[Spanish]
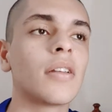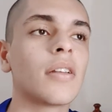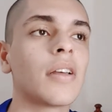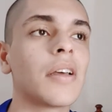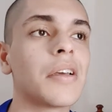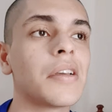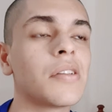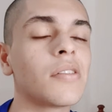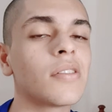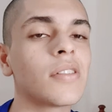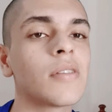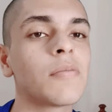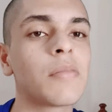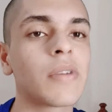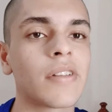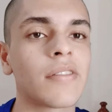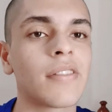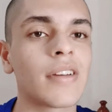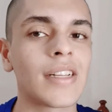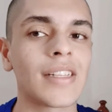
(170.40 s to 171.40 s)
ellos de
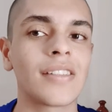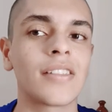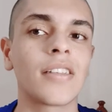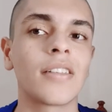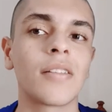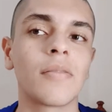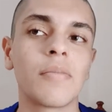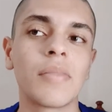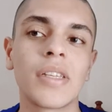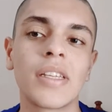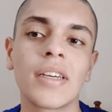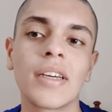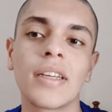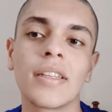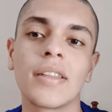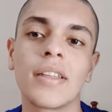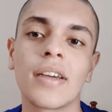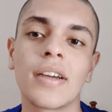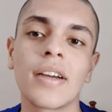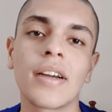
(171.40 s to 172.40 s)
preferencia te piden que
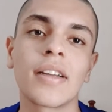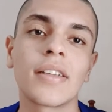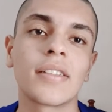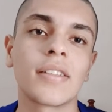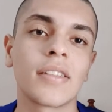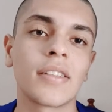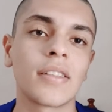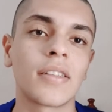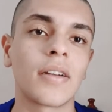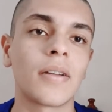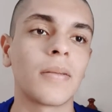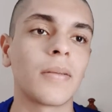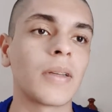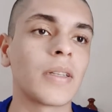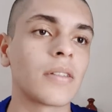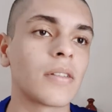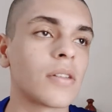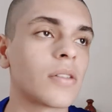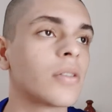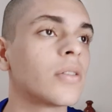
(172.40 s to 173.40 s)
tengas entre
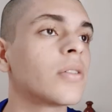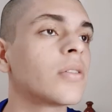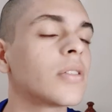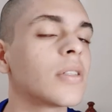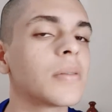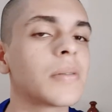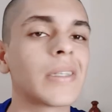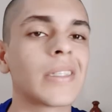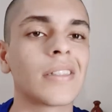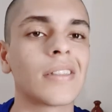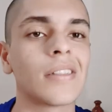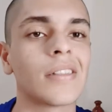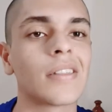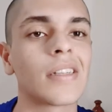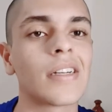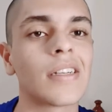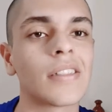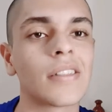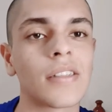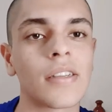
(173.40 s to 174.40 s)
22 y
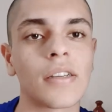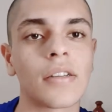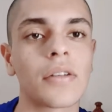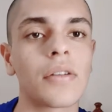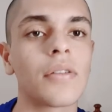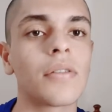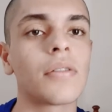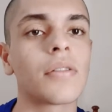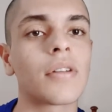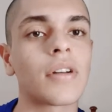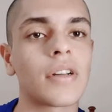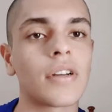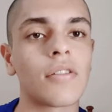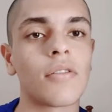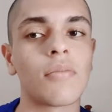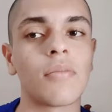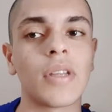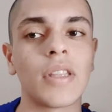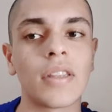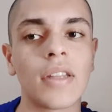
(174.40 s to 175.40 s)
23, que es lo
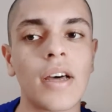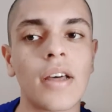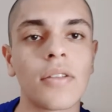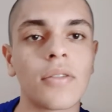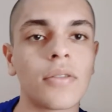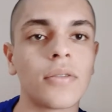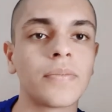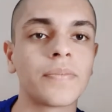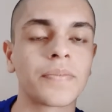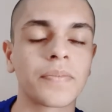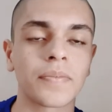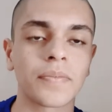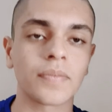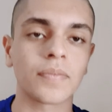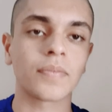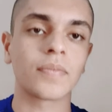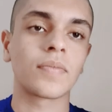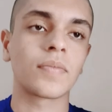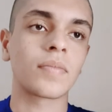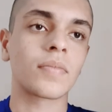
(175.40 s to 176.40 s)
recomendado,
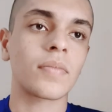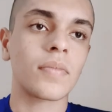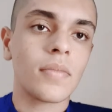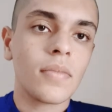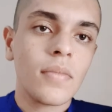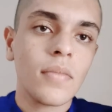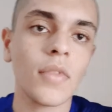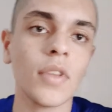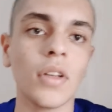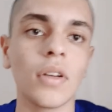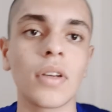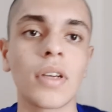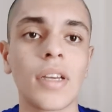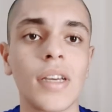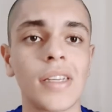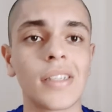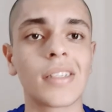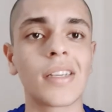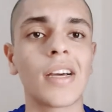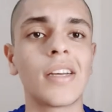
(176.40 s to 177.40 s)

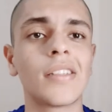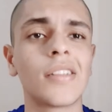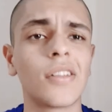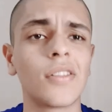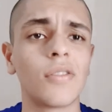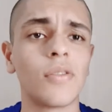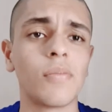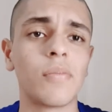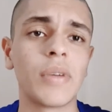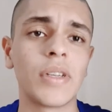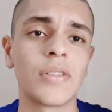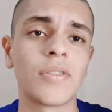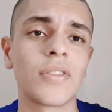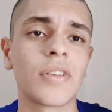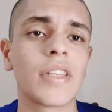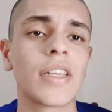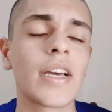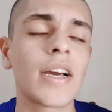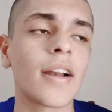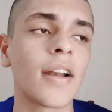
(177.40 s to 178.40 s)
que es casi tu peso
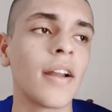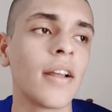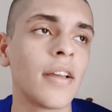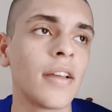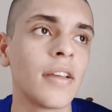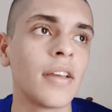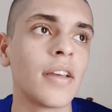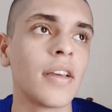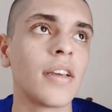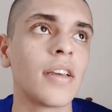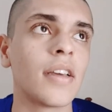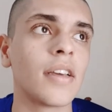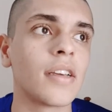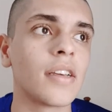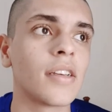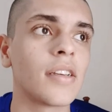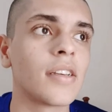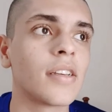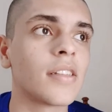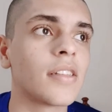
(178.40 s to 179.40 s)
ideal.
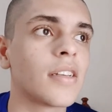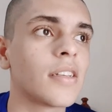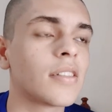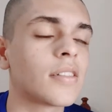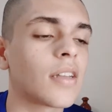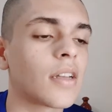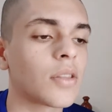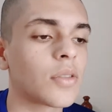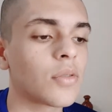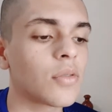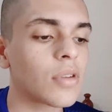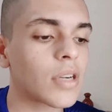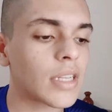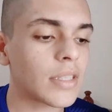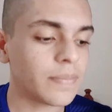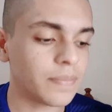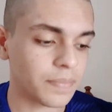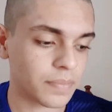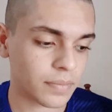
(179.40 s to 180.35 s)
Y de estatura,